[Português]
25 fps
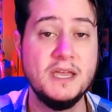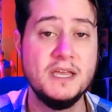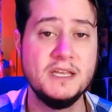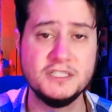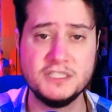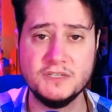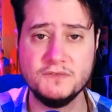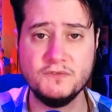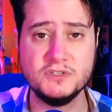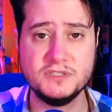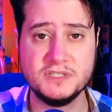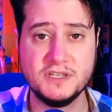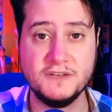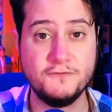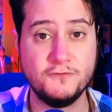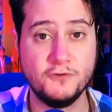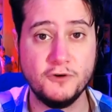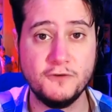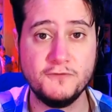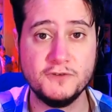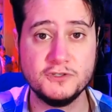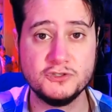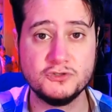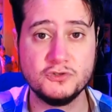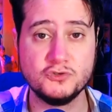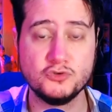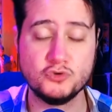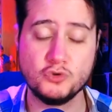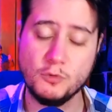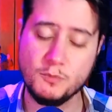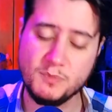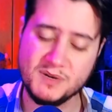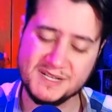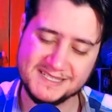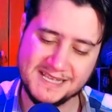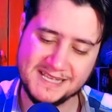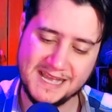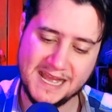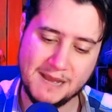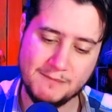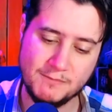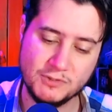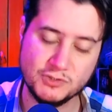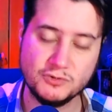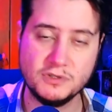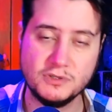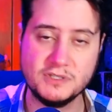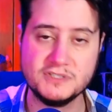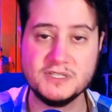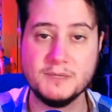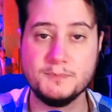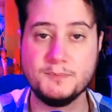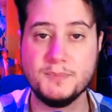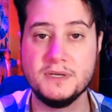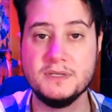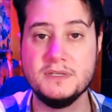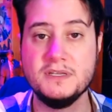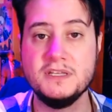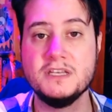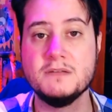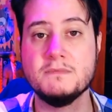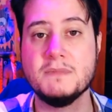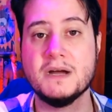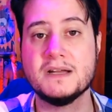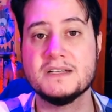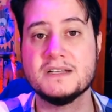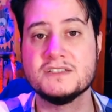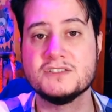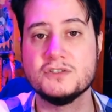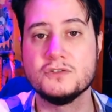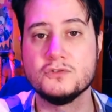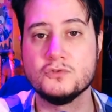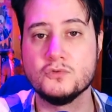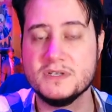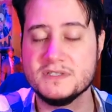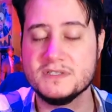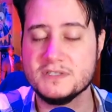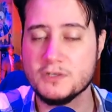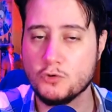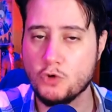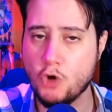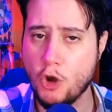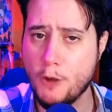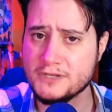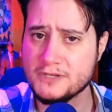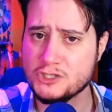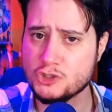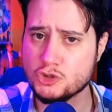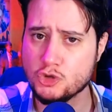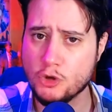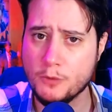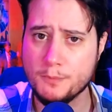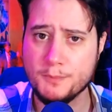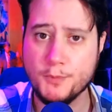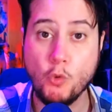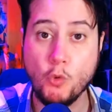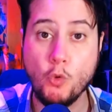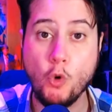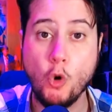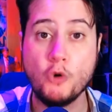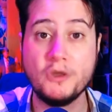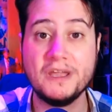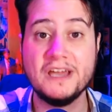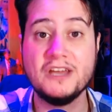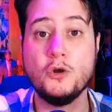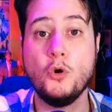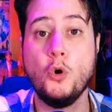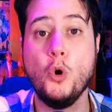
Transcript: E se você for fazer suas compras na Amazon, loja da Panini, Magazine Luiza, Comics Shop ou qualquer